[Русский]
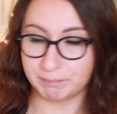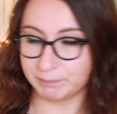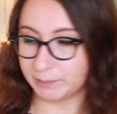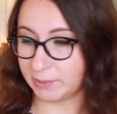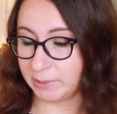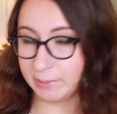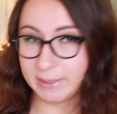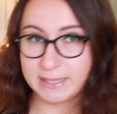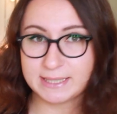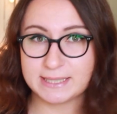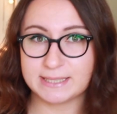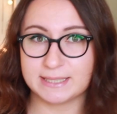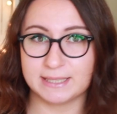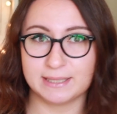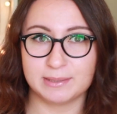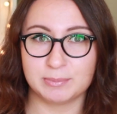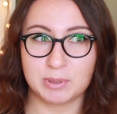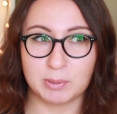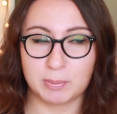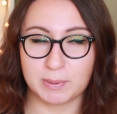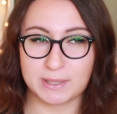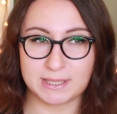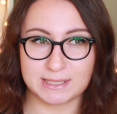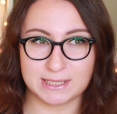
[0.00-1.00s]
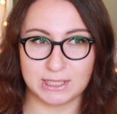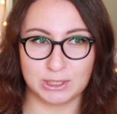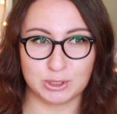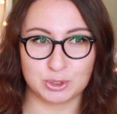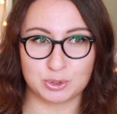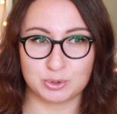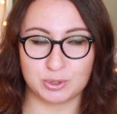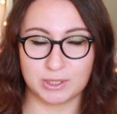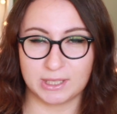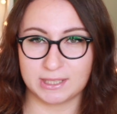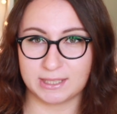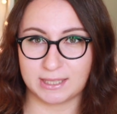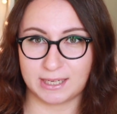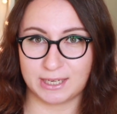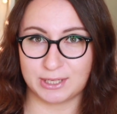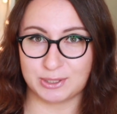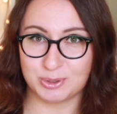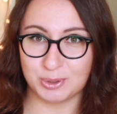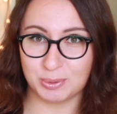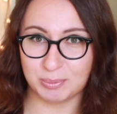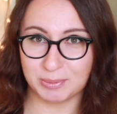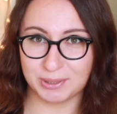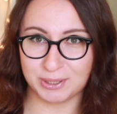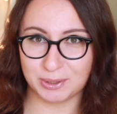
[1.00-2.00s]
Понимаете ли, мне показалось, что я такая
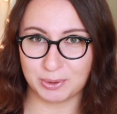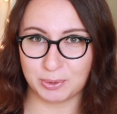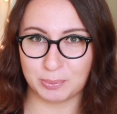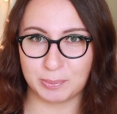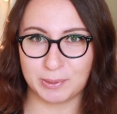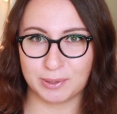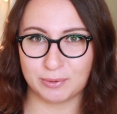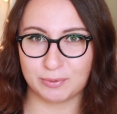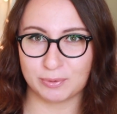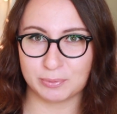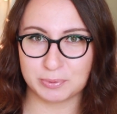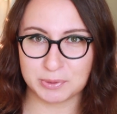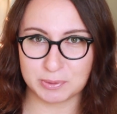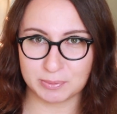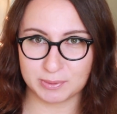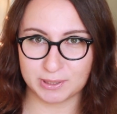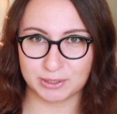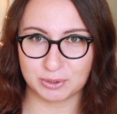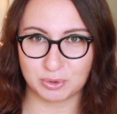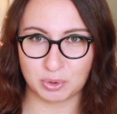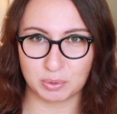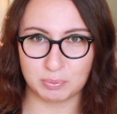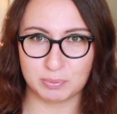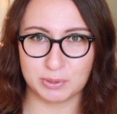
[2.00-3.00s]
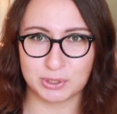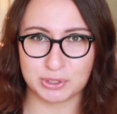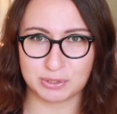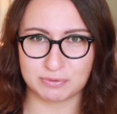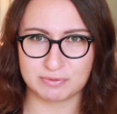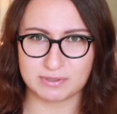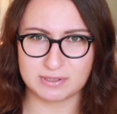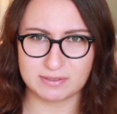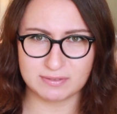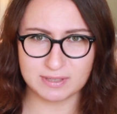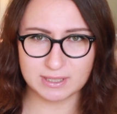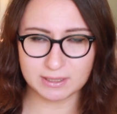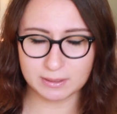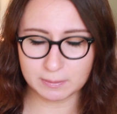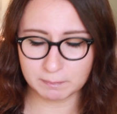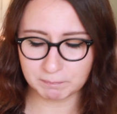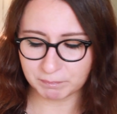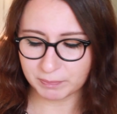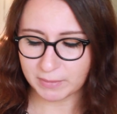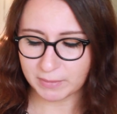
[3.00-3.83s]
темная, и купила, в общем, я такой бежевый цвет.